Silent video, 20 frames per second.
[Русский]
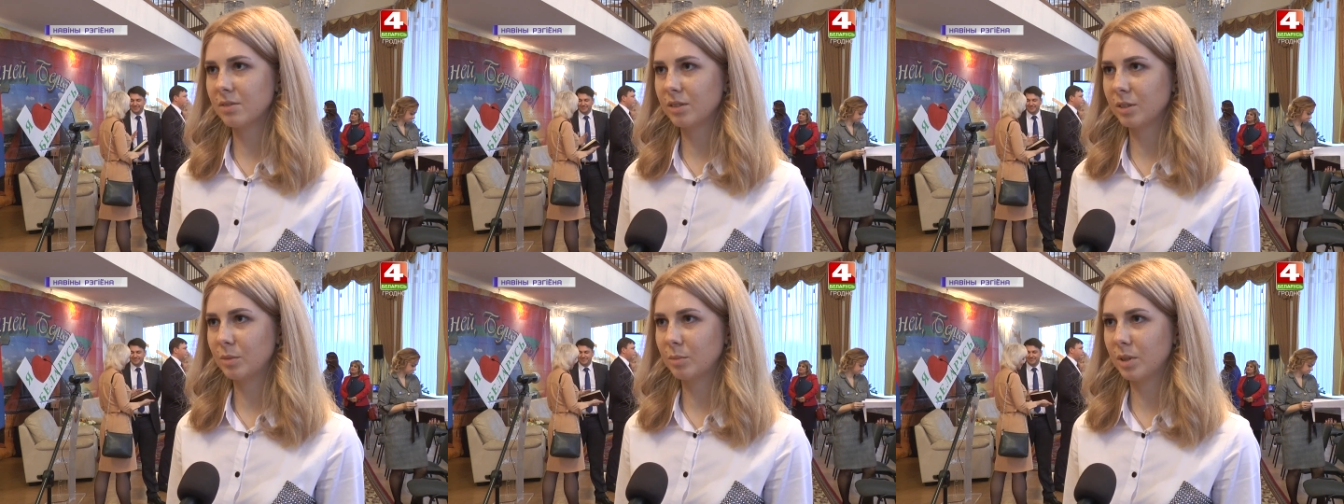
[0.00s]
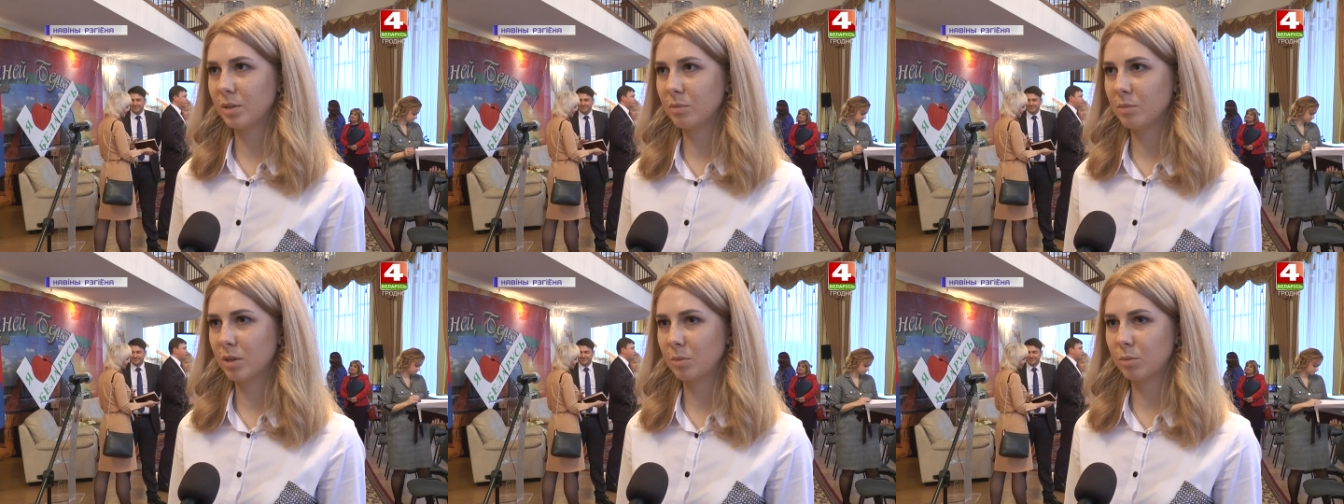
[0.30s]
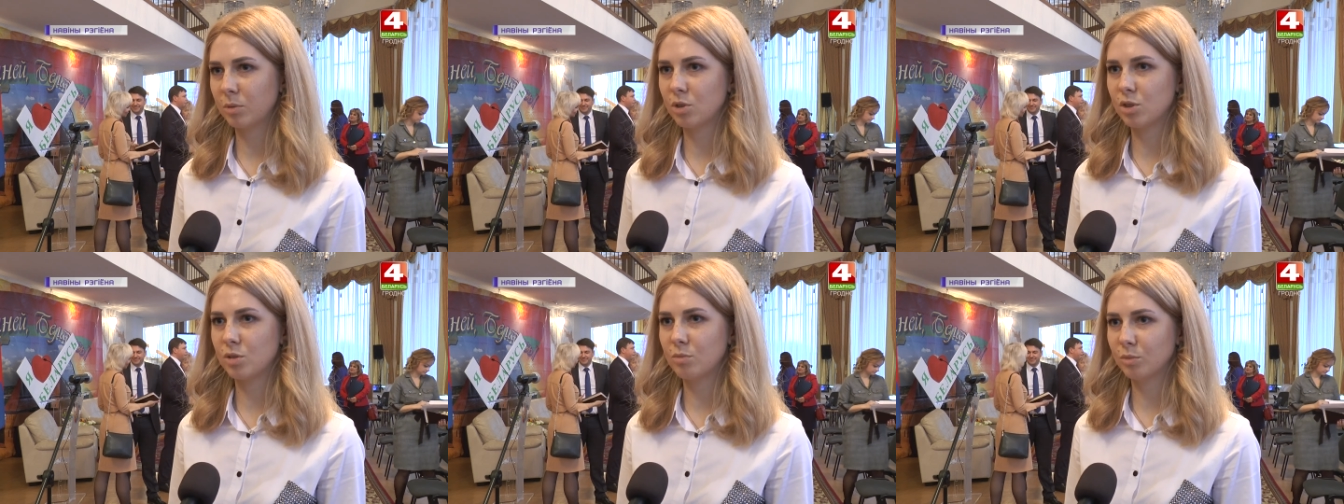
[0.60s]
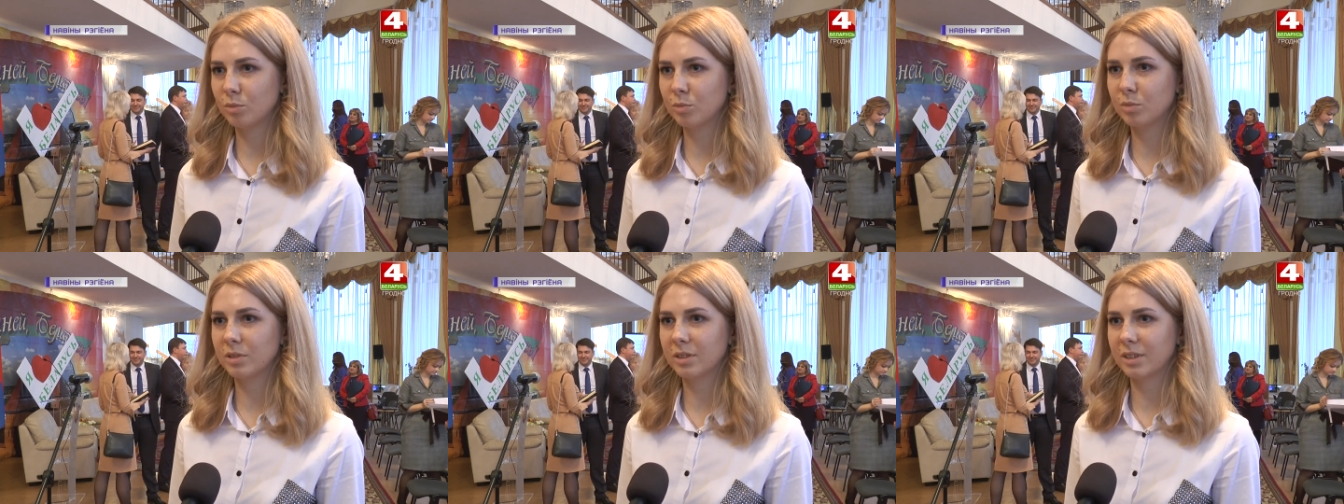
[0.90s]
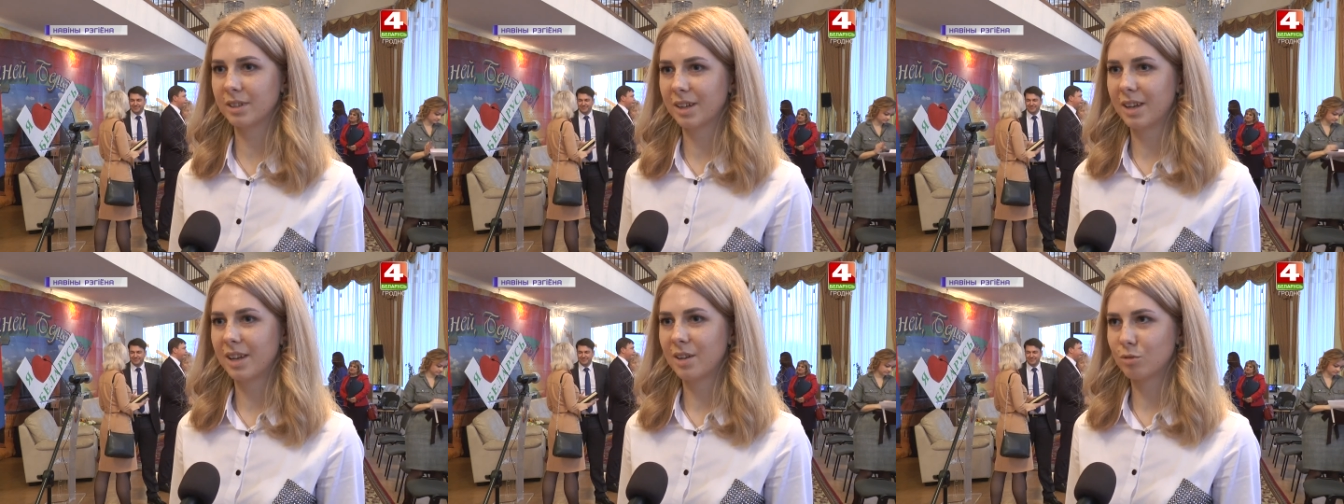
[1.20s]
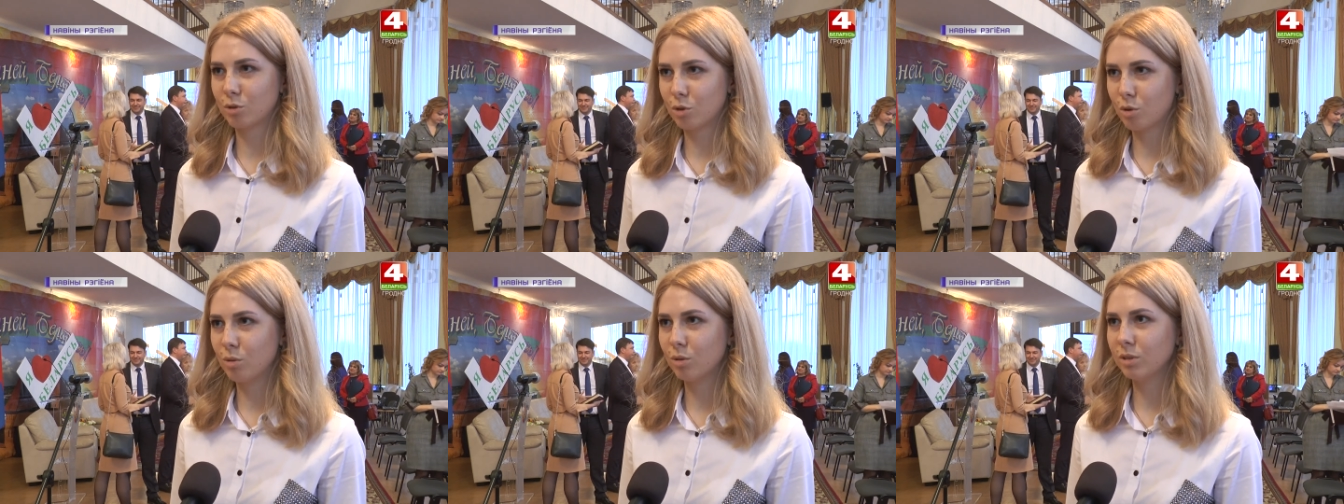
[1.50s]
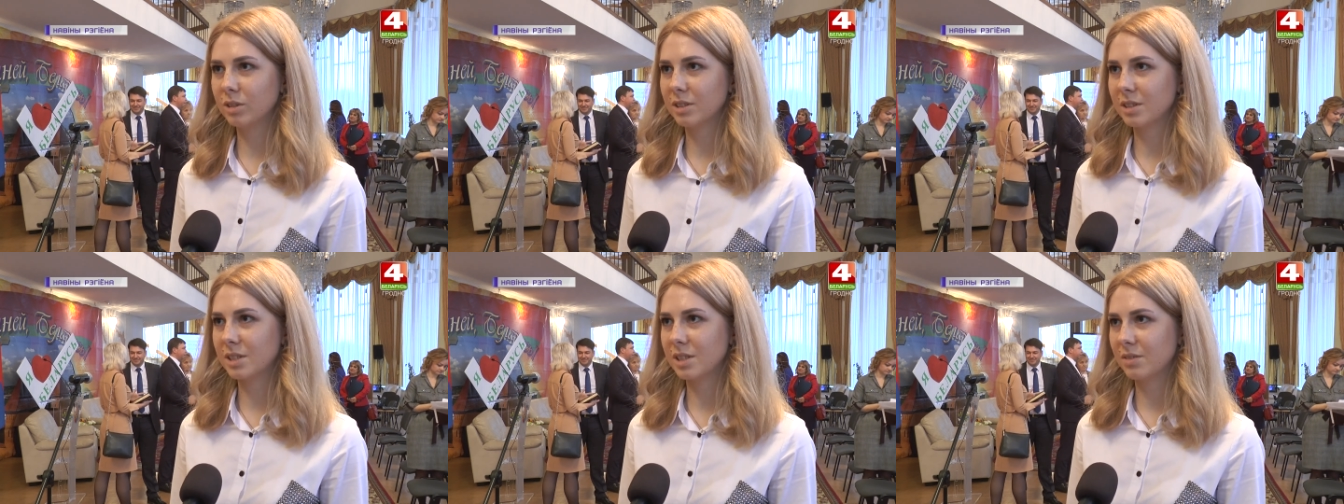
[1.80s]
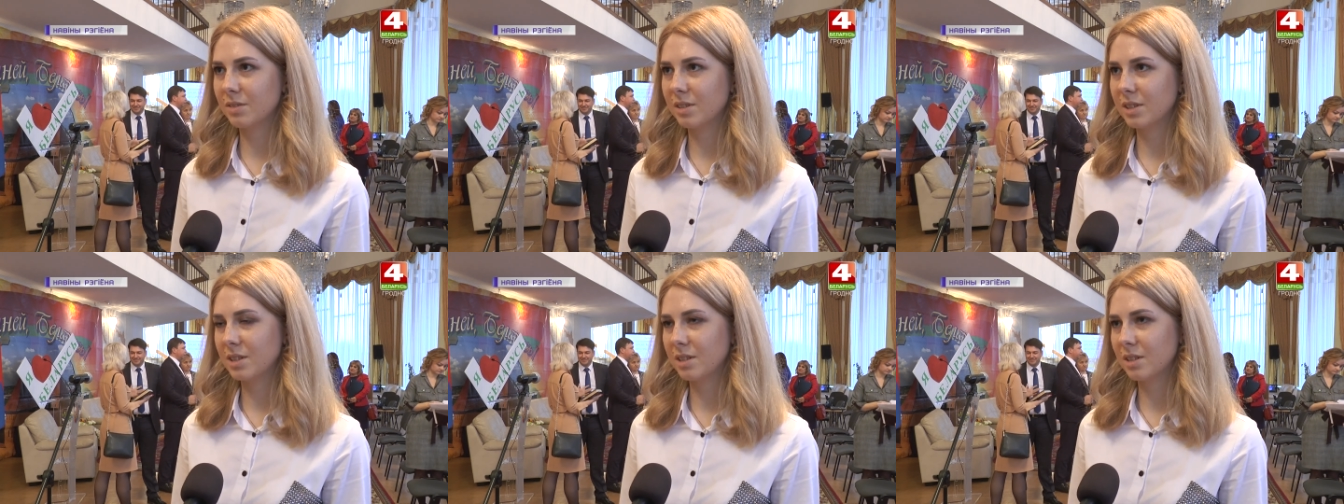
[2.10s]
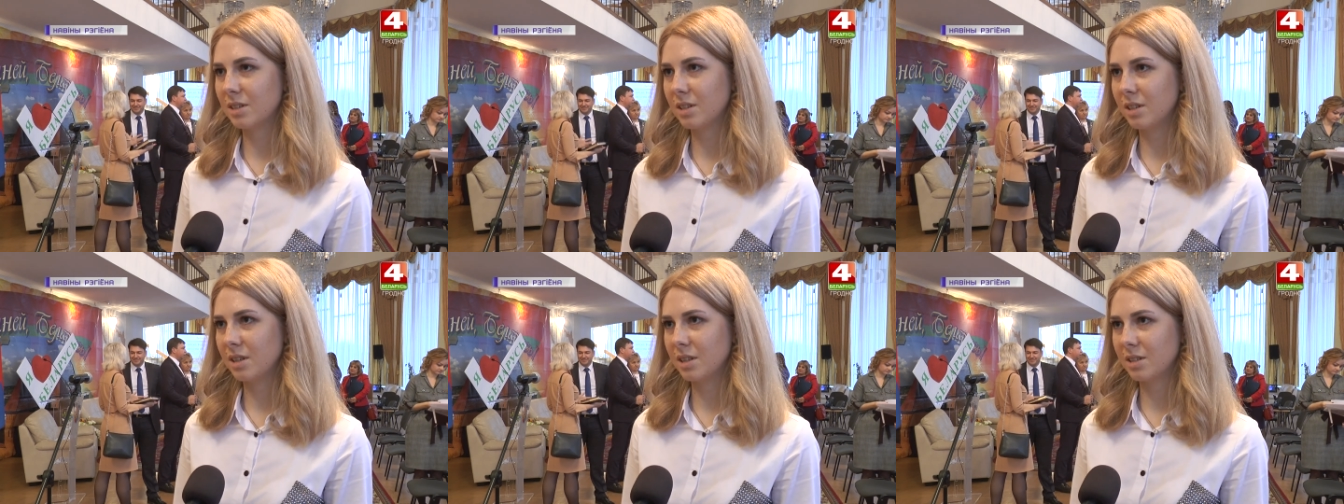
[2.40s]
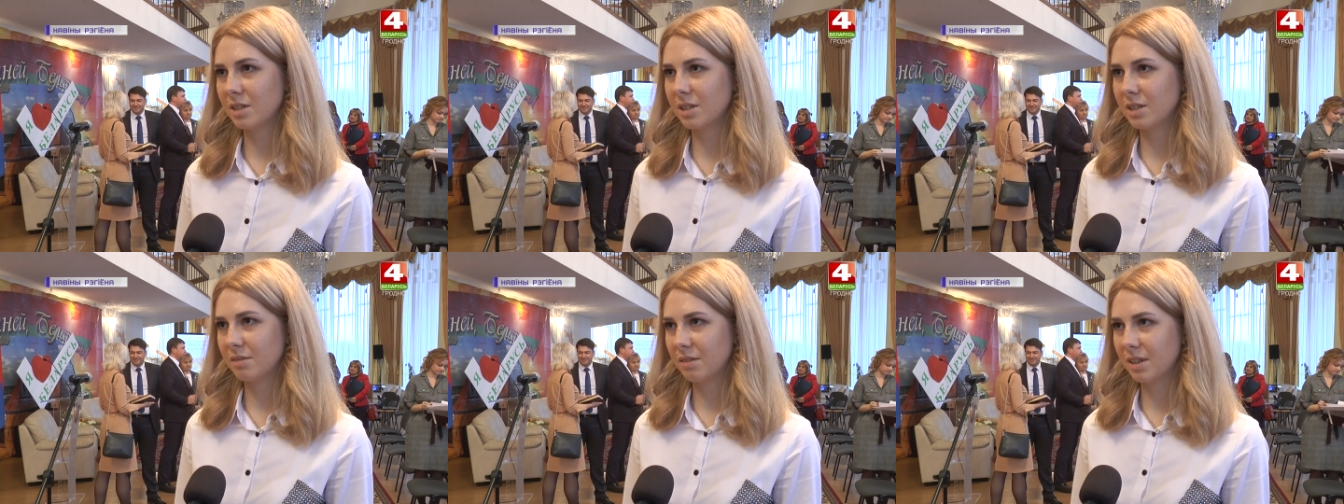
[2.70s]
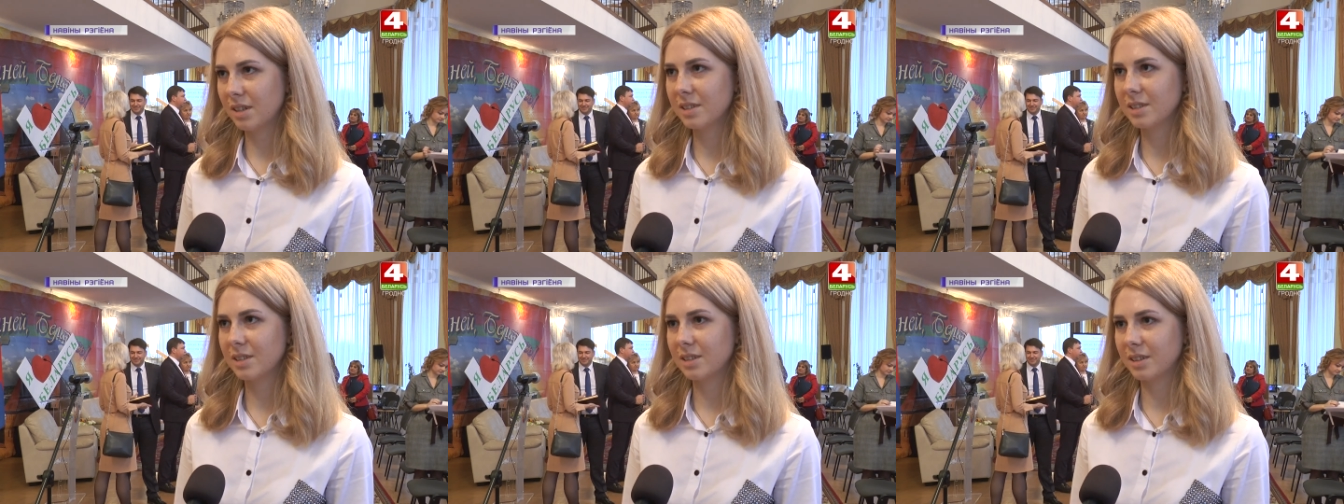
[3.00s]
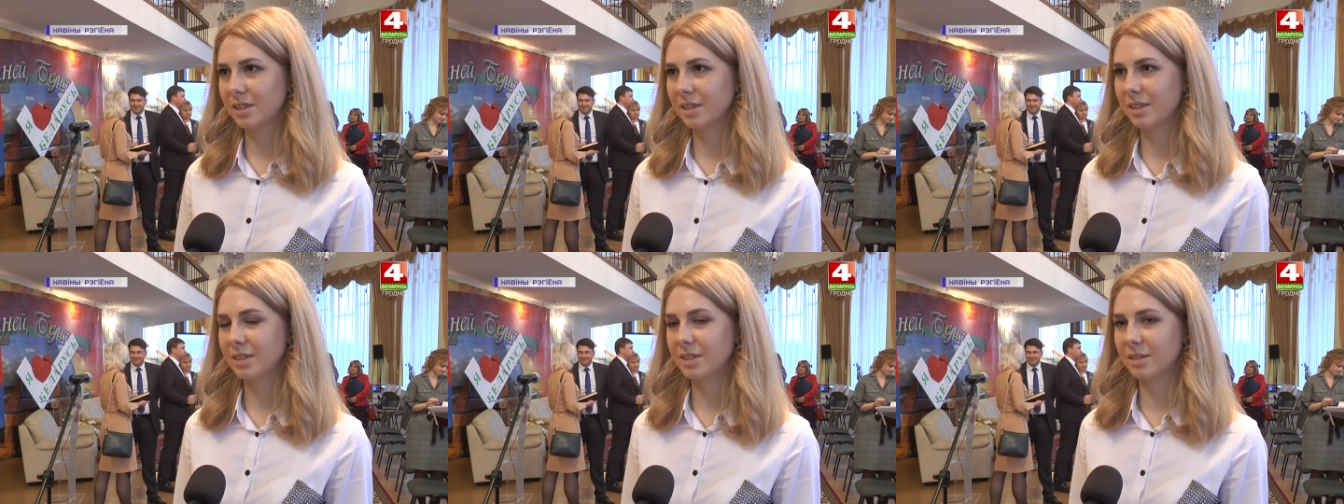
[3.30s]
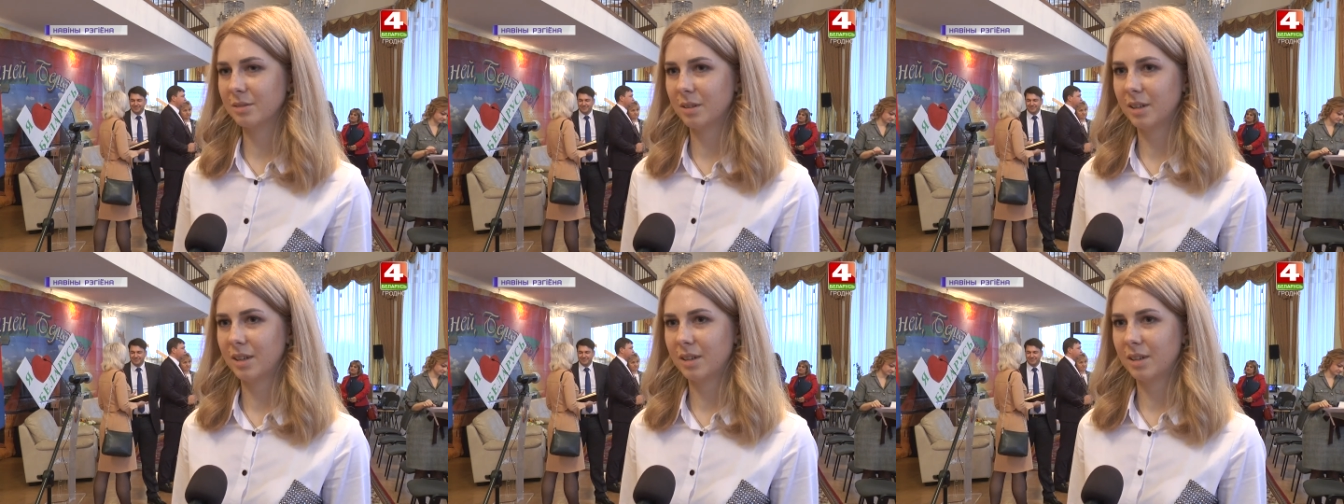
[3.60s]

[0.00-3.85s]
например, почему бы в школах действительно не реализовать и